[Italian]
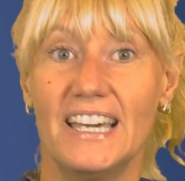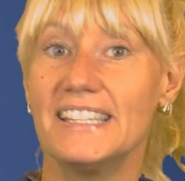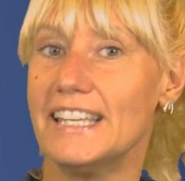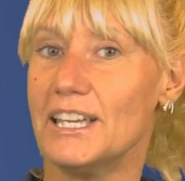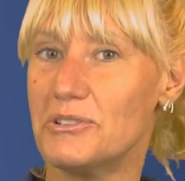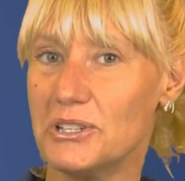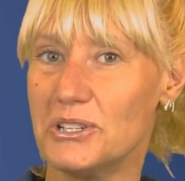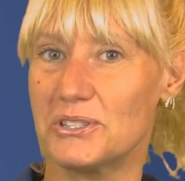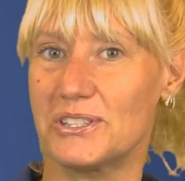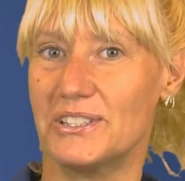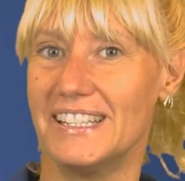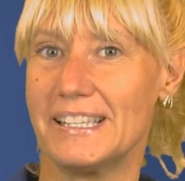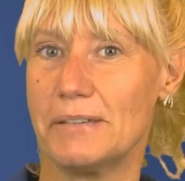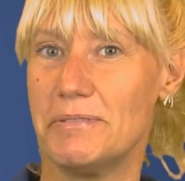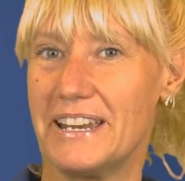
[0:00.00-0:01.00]
Sei curioso
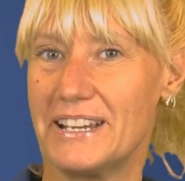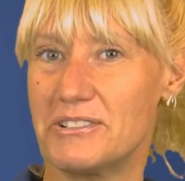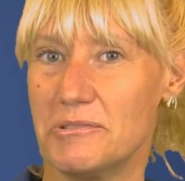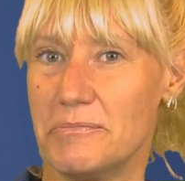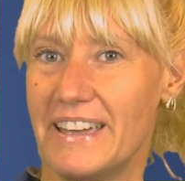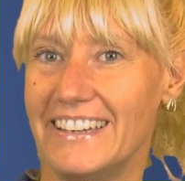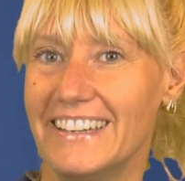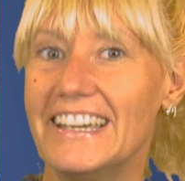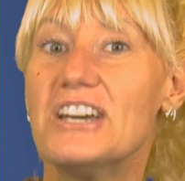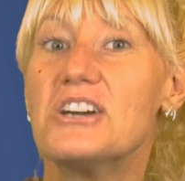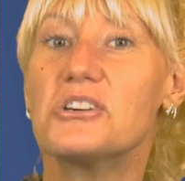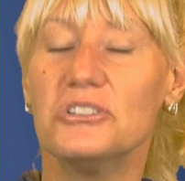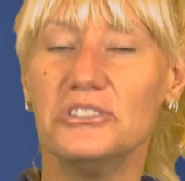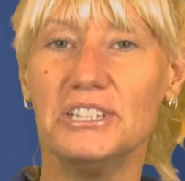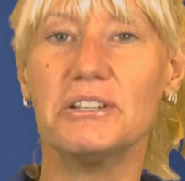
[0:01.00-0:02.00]
di sapere come?
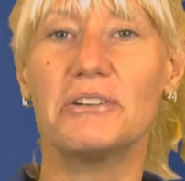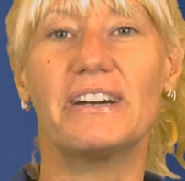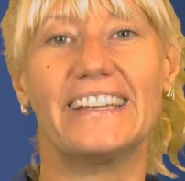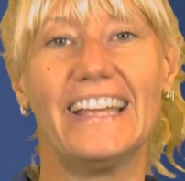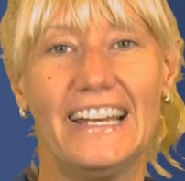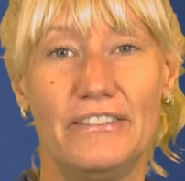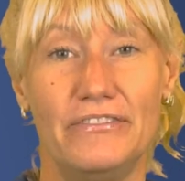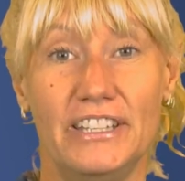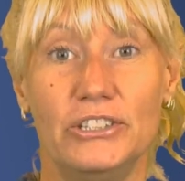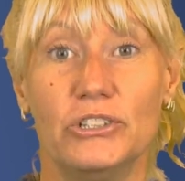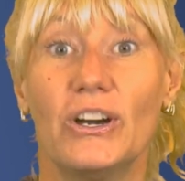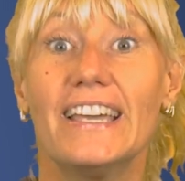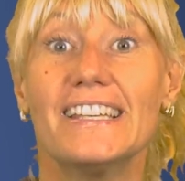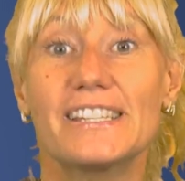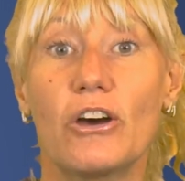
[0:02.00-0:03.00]
Continua a guardare il
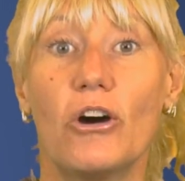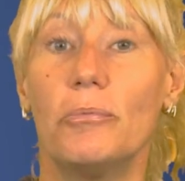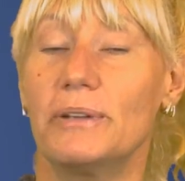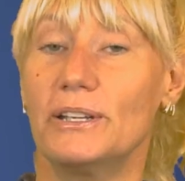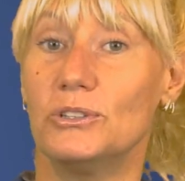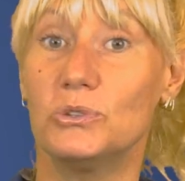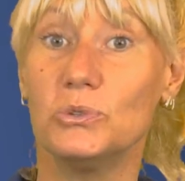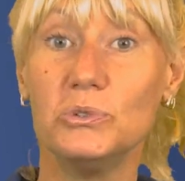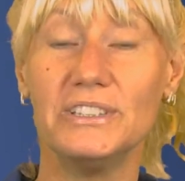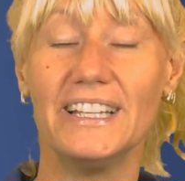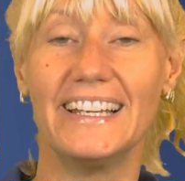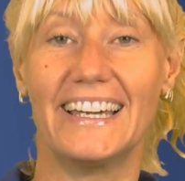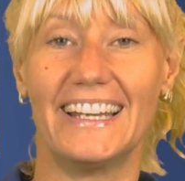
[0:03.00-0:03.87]
video e scopri tutte le